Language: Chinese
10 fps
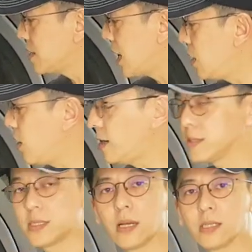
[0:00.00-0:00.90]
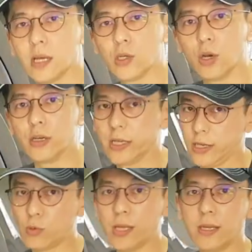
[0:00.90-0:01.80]
代的话，这个车有
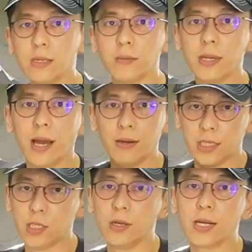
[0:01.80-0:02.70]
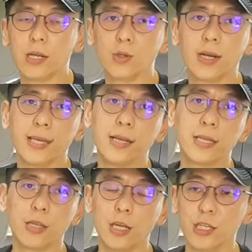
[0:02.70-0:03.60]
观念特别好，已经有改装了仰
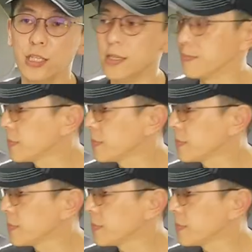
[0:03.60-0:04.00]
角调整器。